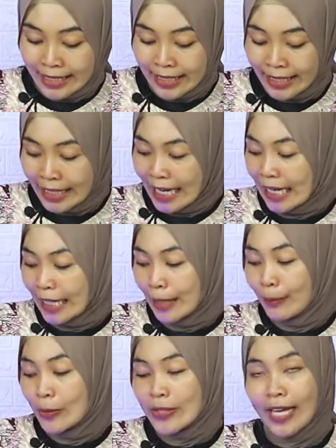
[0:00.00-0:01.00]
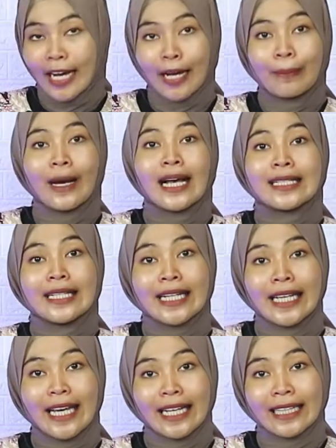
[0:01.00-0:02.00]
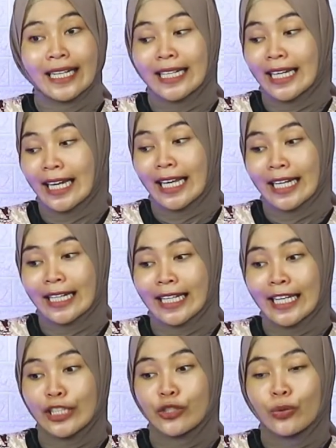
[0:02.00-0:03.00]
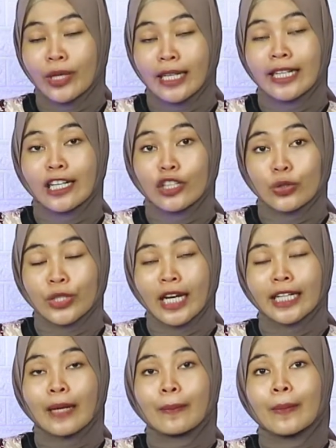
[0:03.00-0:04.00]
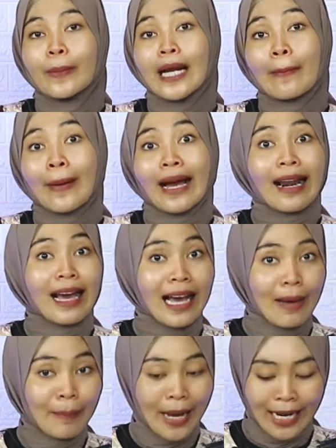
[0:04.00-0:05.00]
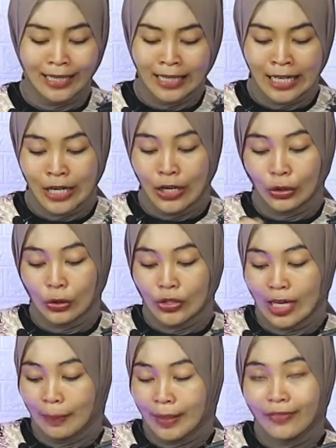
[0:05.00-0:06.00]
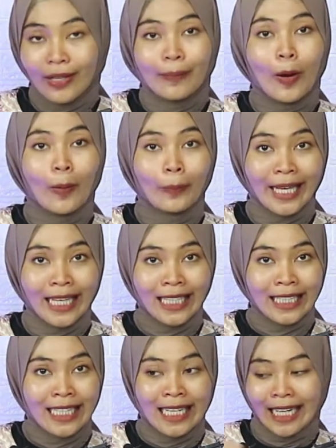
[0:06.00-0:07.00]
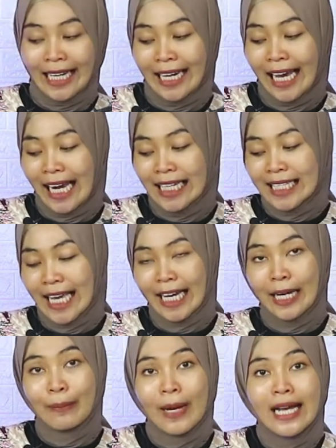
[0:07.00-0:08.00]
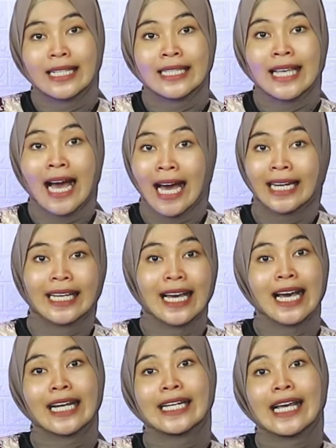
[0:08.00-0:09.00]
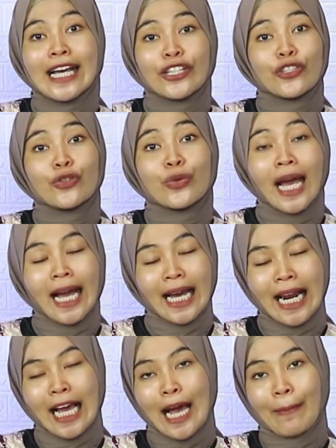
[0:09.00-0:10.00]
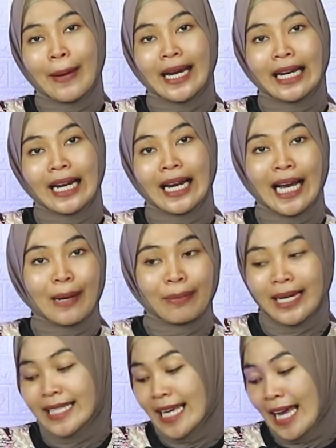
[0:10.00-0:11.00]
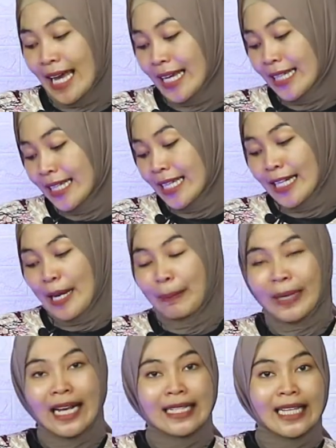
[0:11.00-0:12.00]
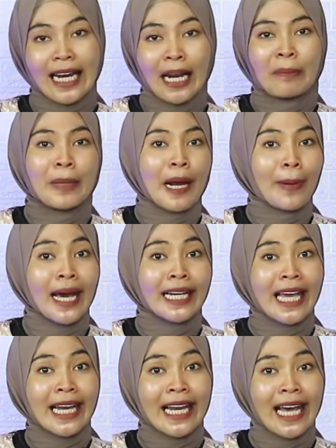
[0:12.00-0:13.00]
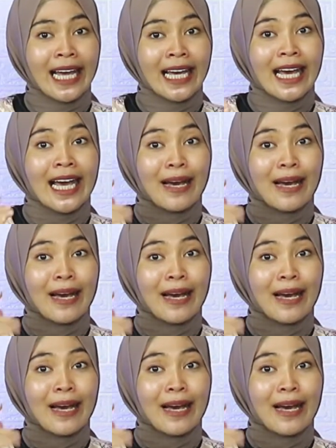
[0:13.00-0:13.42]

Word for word: Jadi kali ini pun saya akan bahas ini ya. Tadi kalian lihat juga di kardusnya ada beberapa kelengkapan untuk subwoofer pumping karena kali ini saya akan bahas harga dan juga kelengkapan-kelengkapannya. Nah, penasaran berapa harganya?